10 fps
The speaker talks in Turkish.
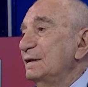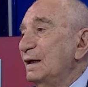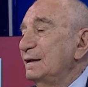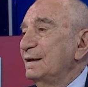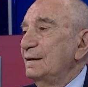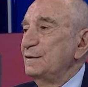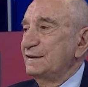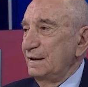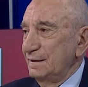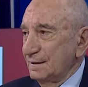ama babam
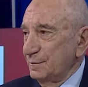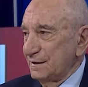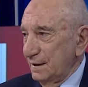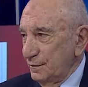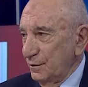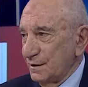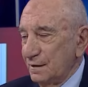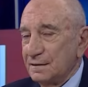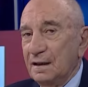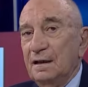genç bir şeydi.
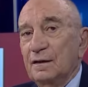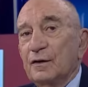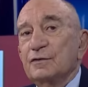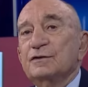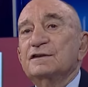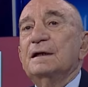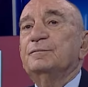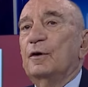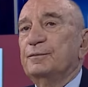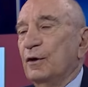Yani 73 ama yani.